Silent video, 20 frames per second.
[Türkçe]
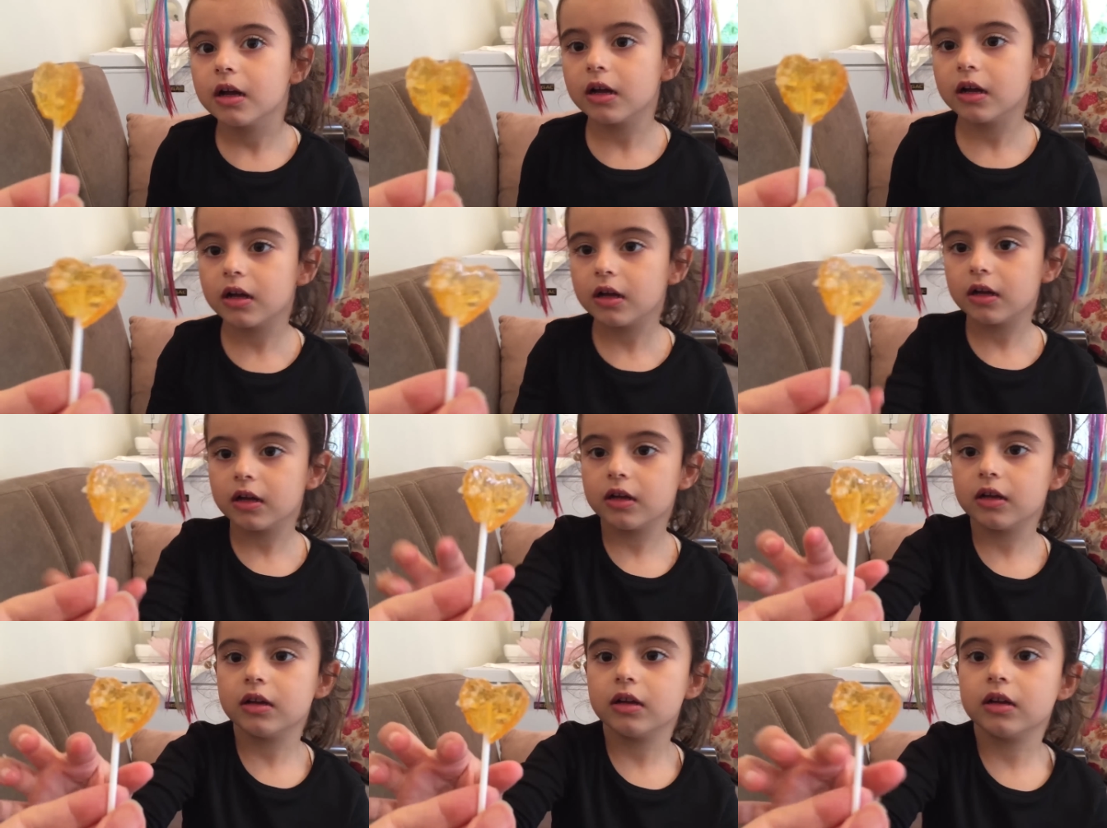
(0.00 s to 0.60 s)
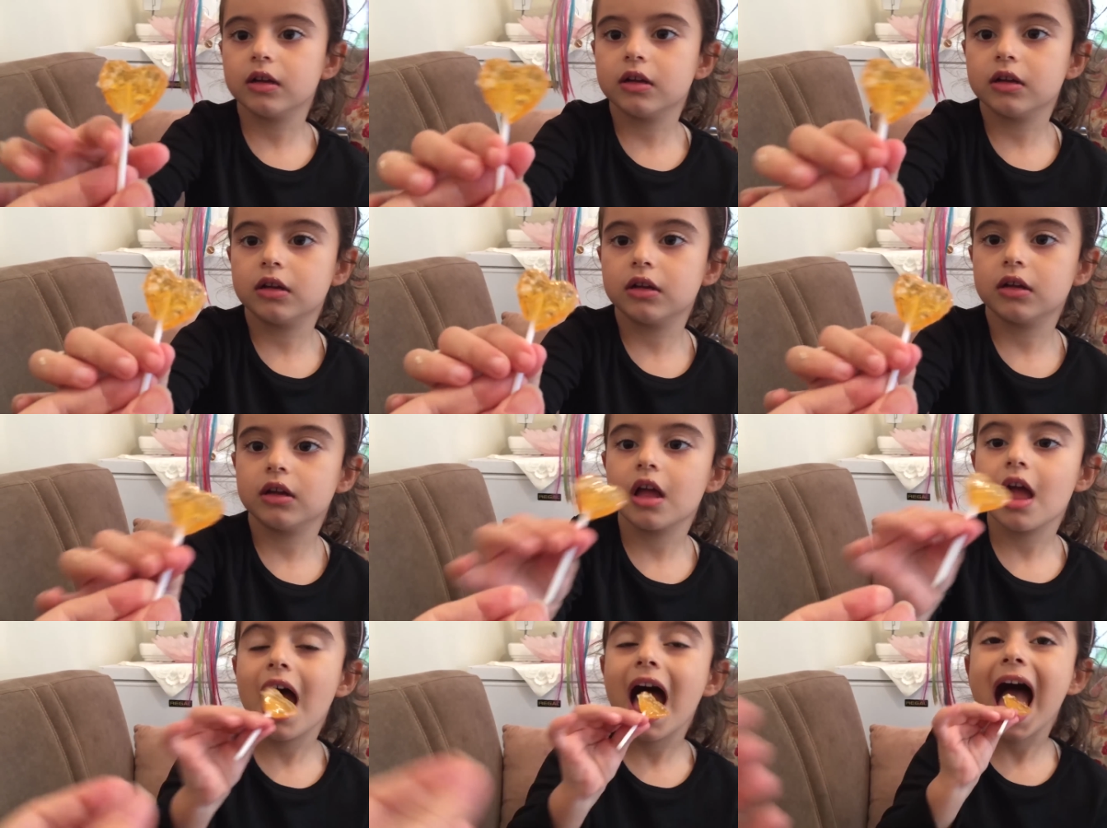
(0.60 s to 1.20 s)
Tamam kenarından
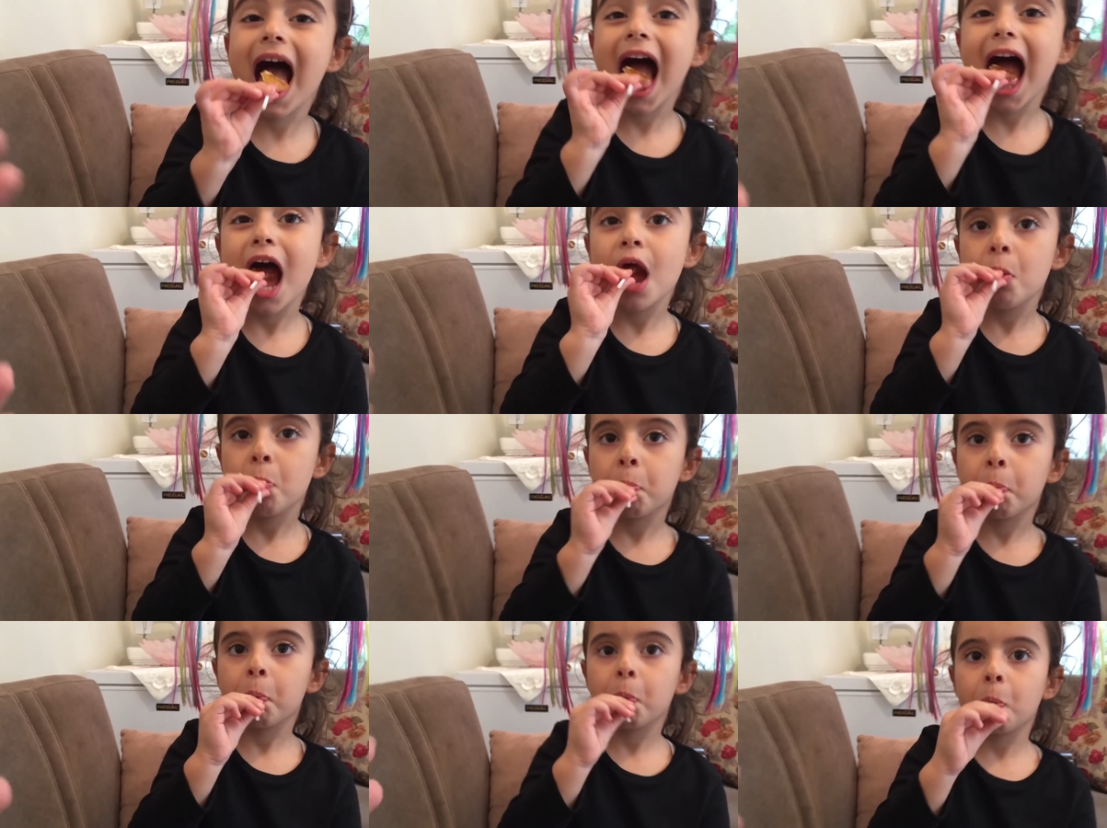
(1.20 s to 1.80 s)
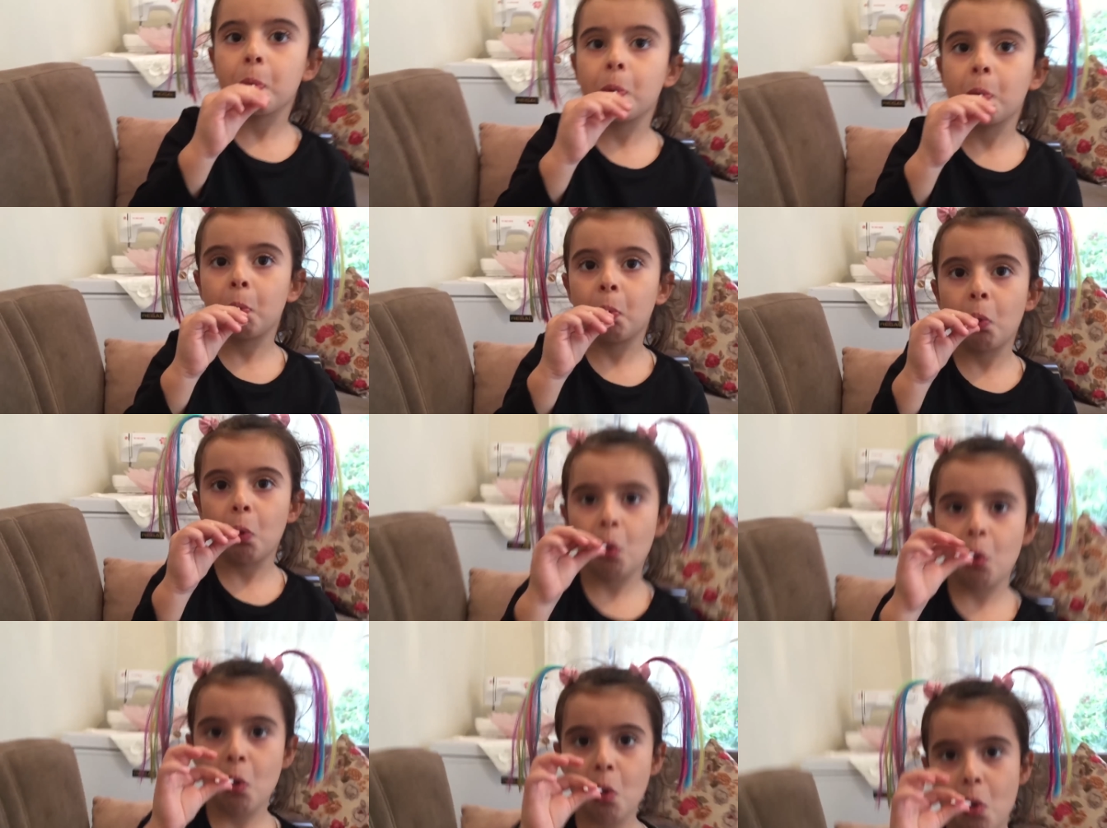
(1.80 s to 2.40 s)
şöyle tadına baktım. Çünkü
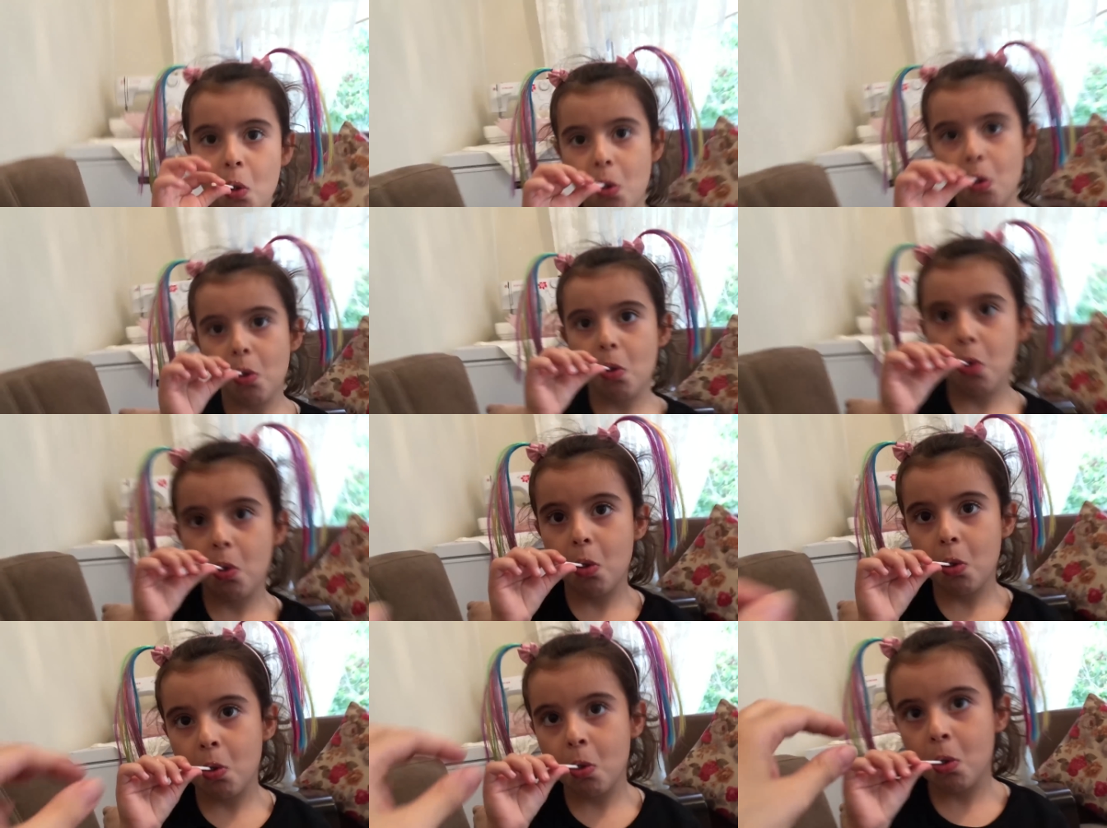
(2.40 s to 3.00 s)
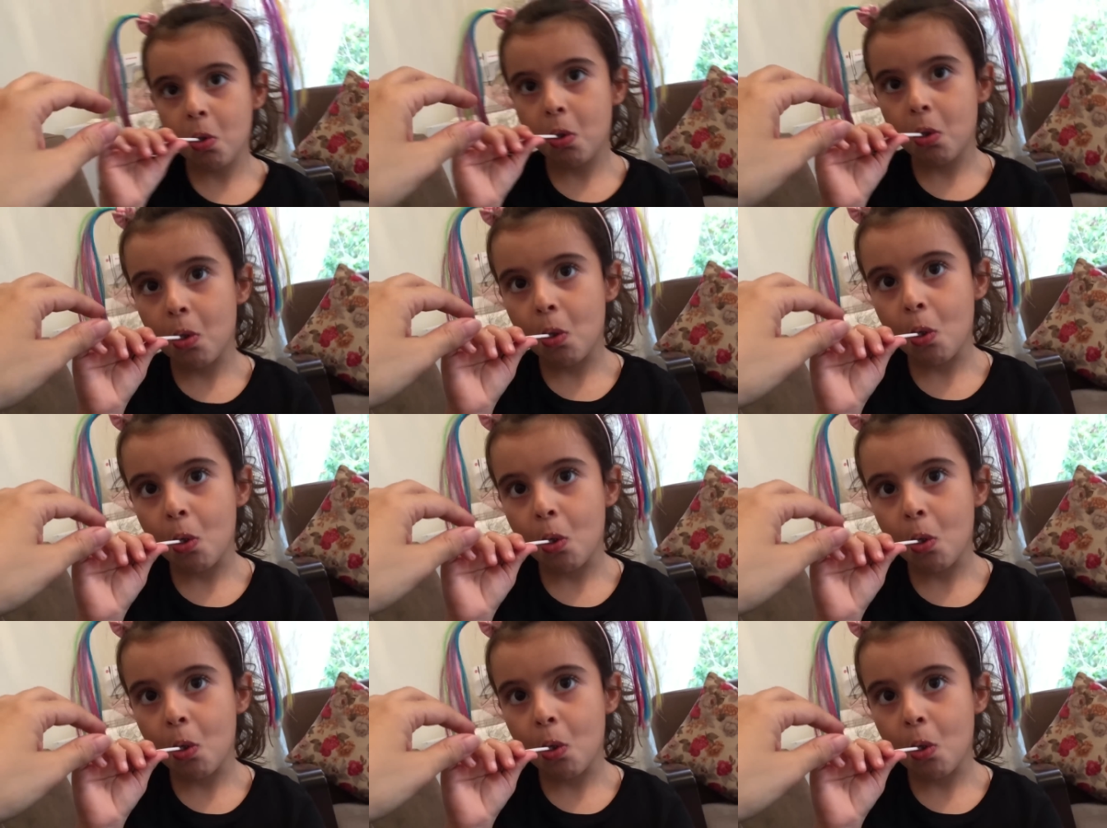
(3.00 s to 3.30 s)
ağızdan ağza yenmez.